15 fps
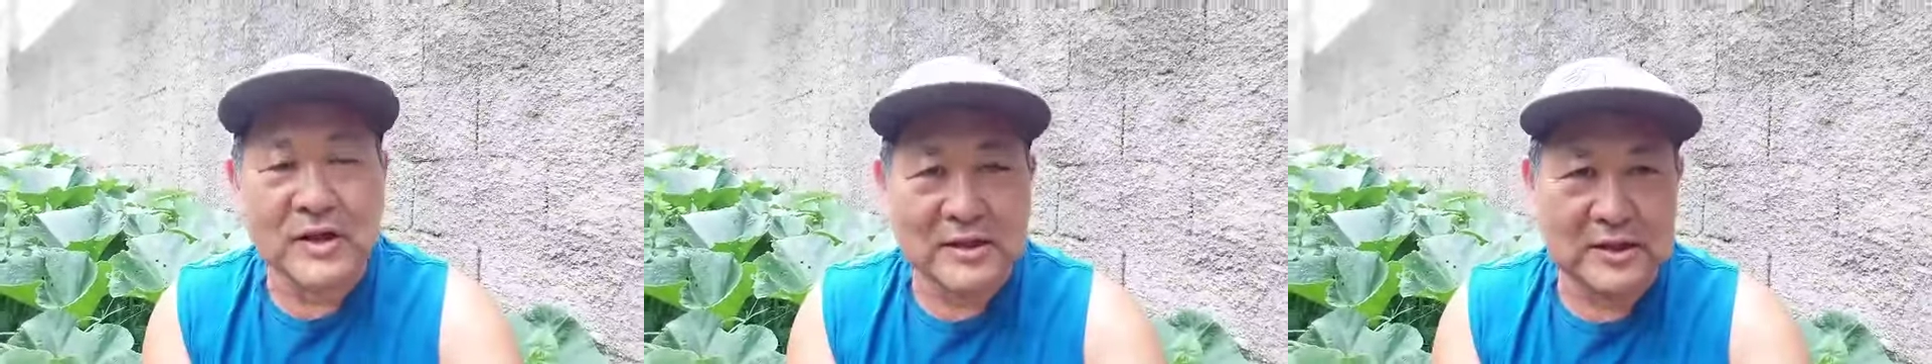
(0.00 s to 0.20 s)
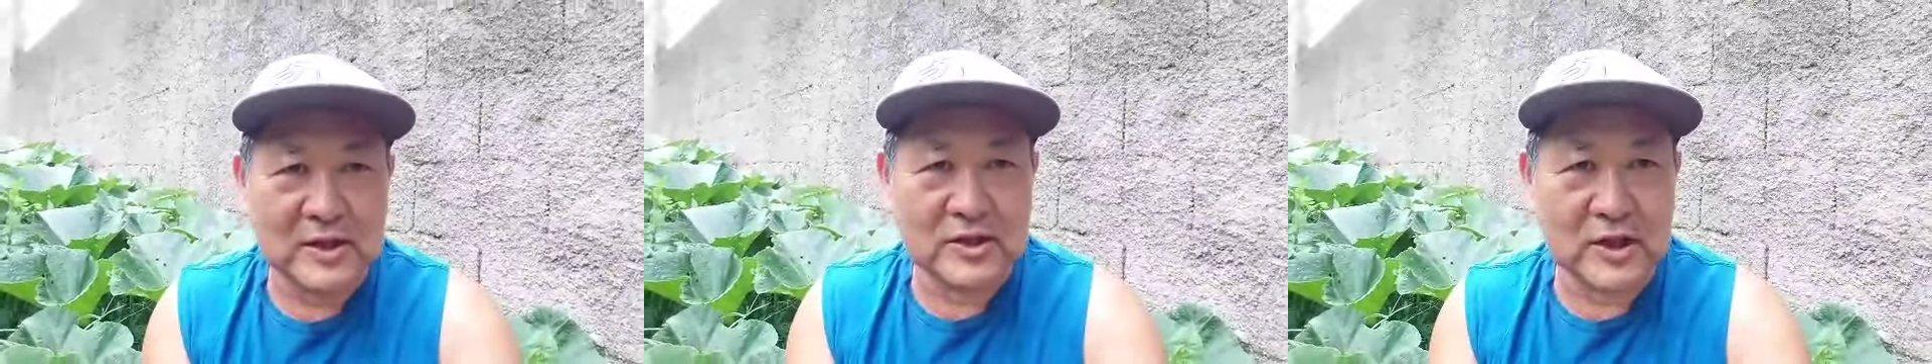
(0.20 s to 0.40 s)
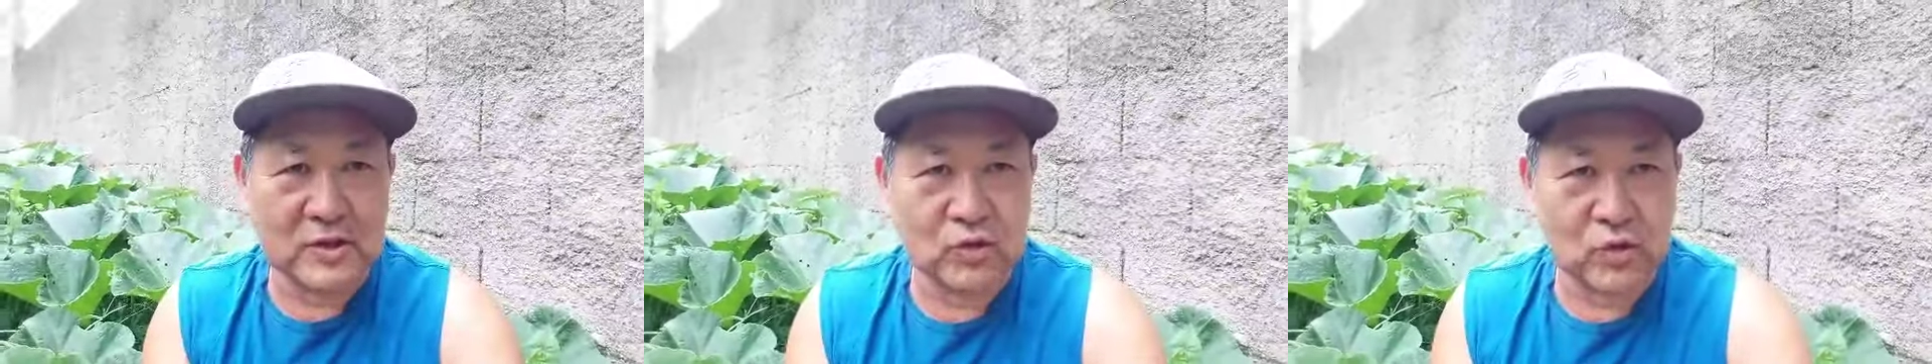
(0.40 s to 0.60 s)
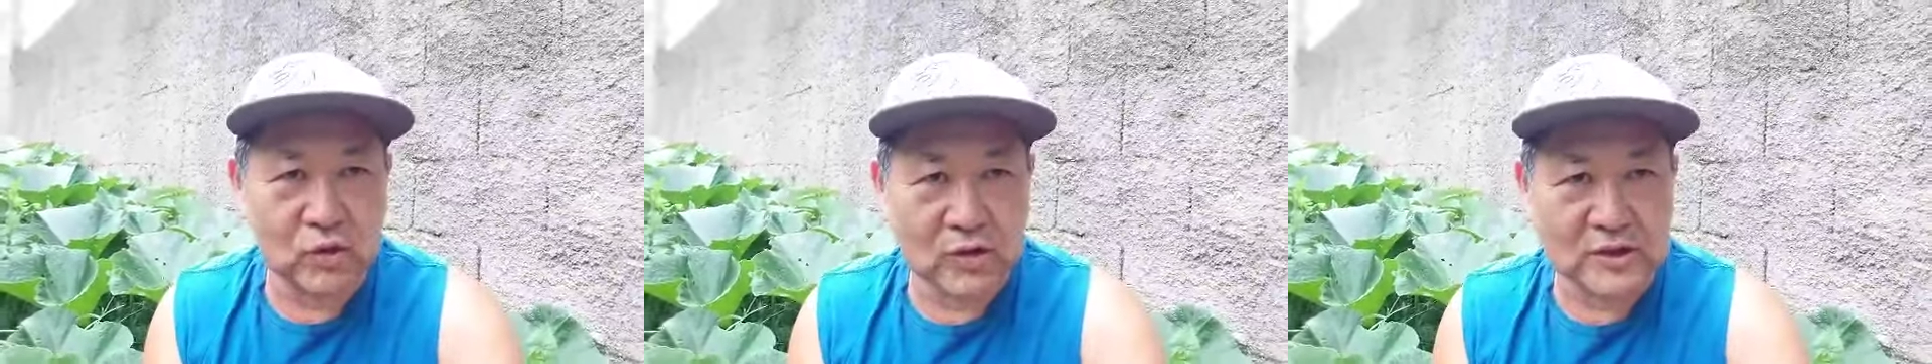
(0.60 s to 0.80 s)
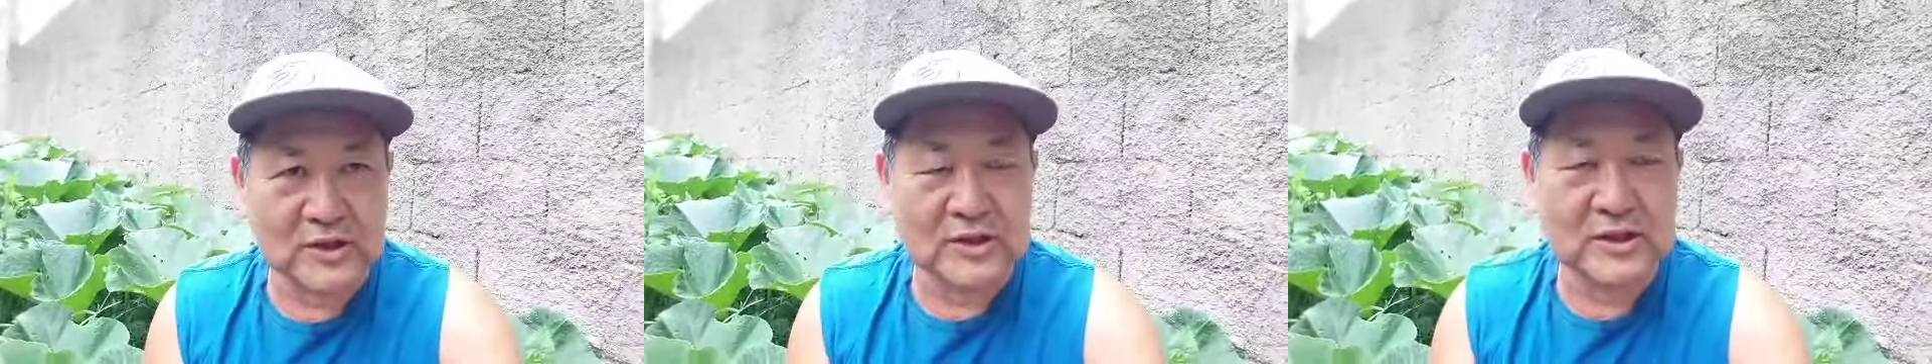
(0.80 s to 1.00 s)
seja
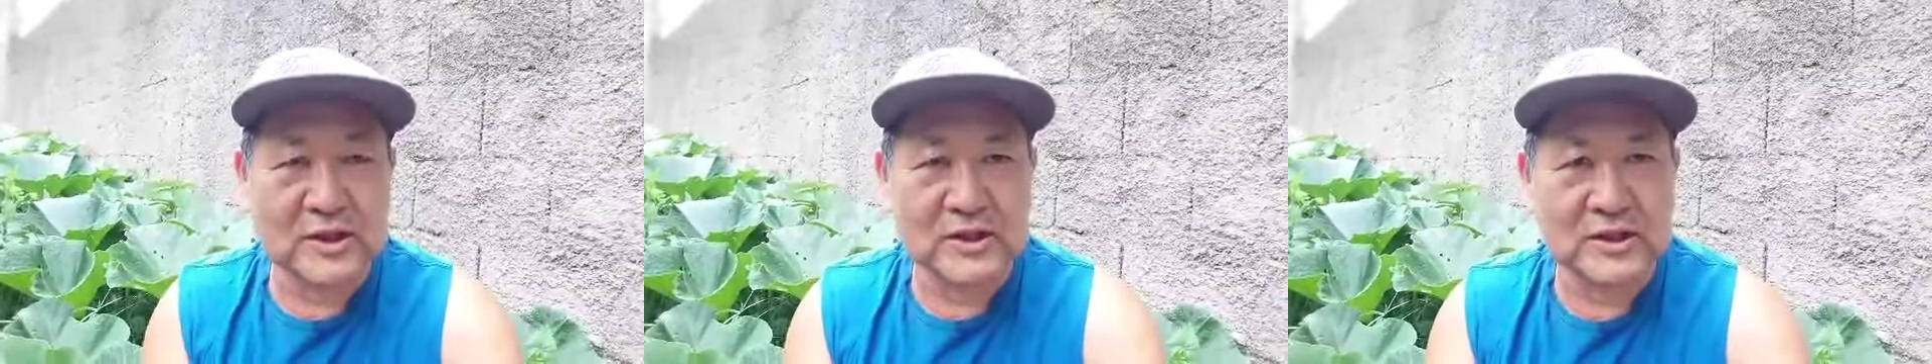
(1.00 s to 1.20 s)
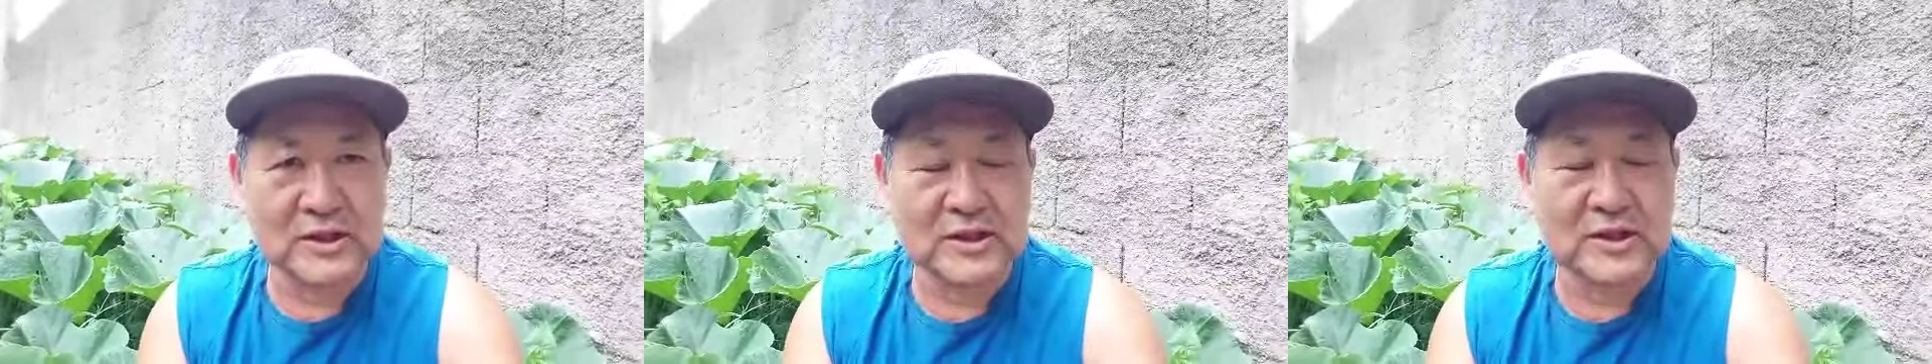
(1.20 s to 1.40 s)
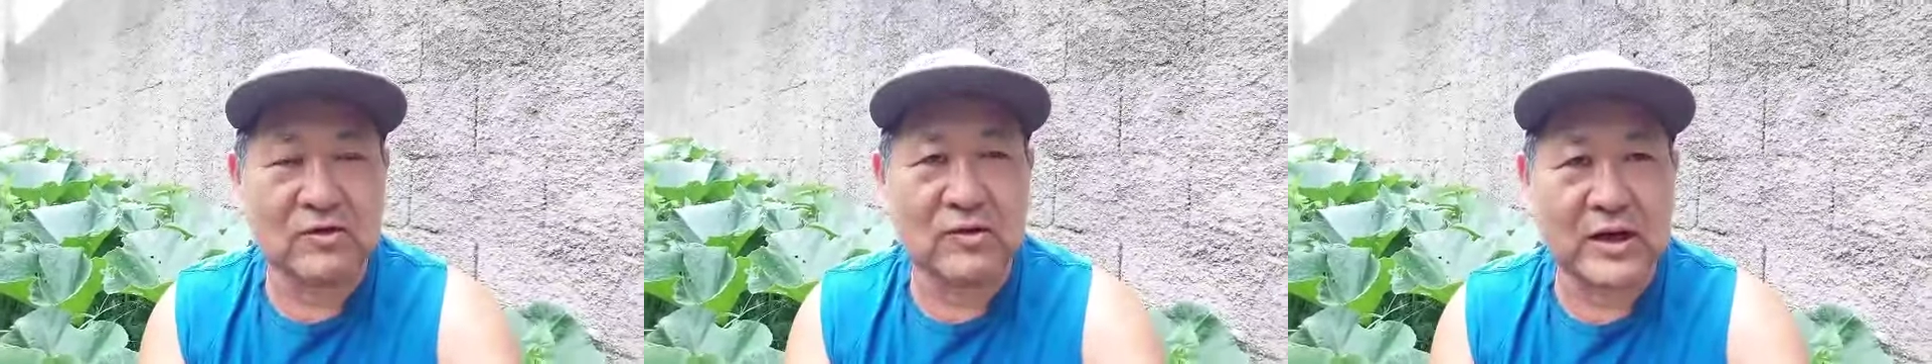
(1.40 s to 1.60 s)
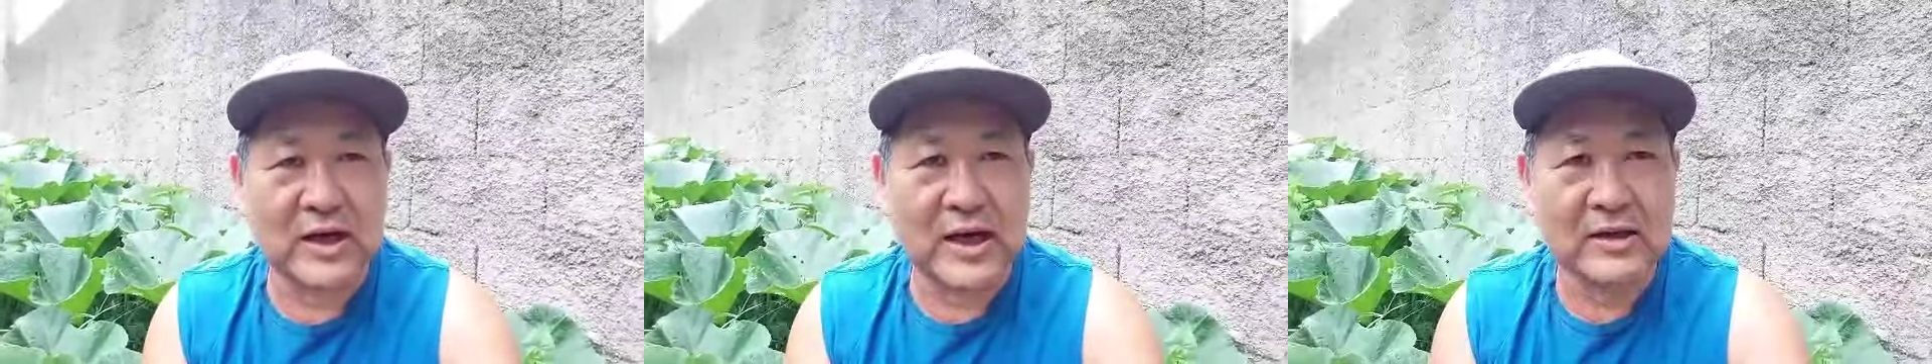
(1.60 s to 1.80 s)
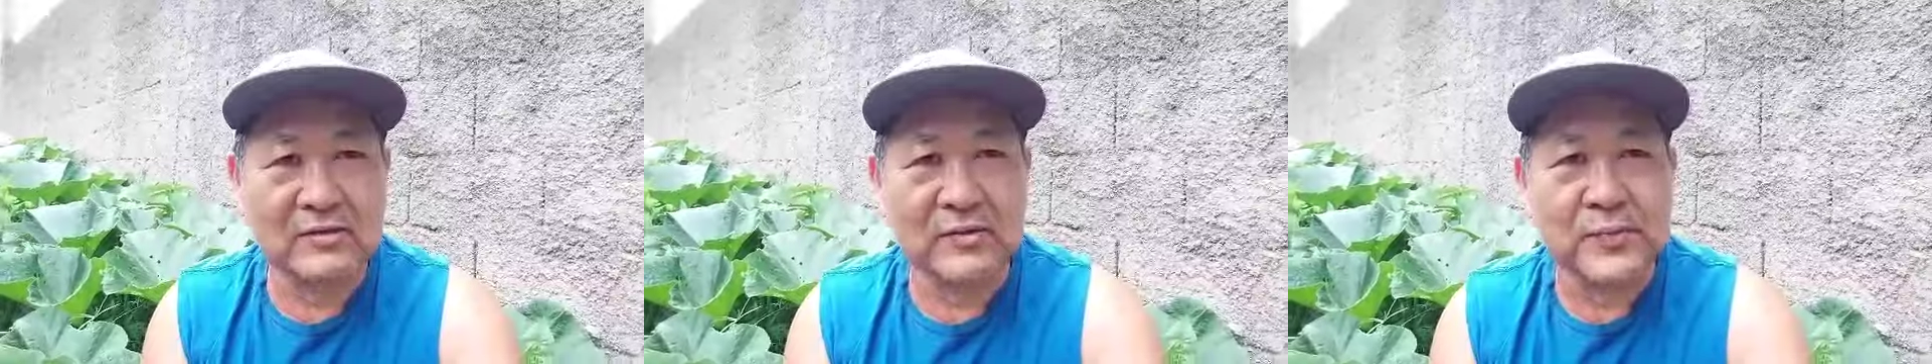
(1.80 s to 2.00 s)
doce, seja
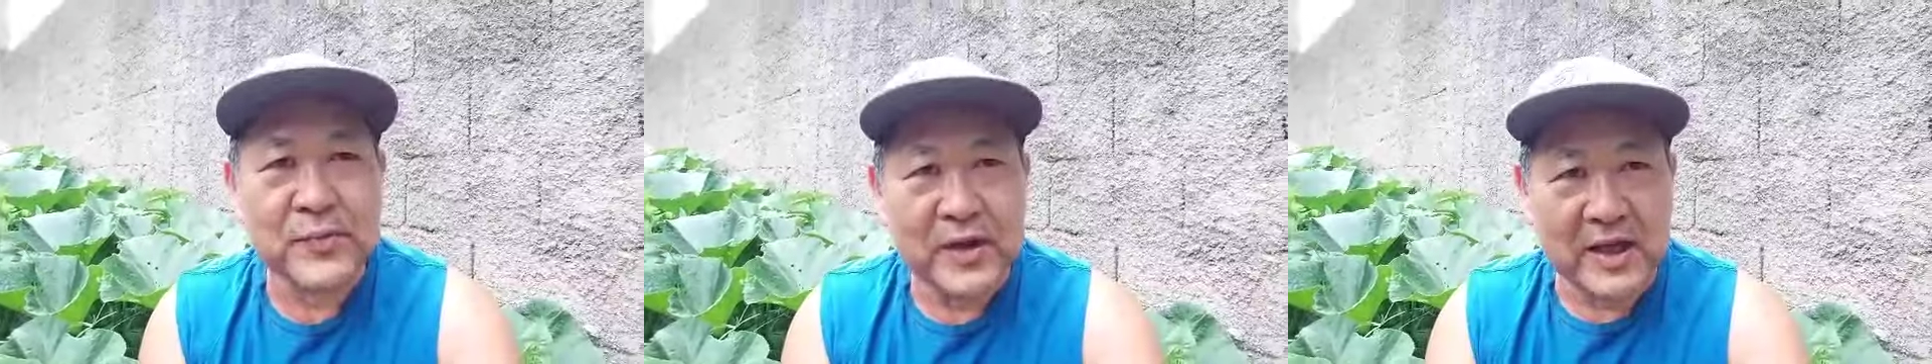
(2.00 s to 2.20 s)
salgado,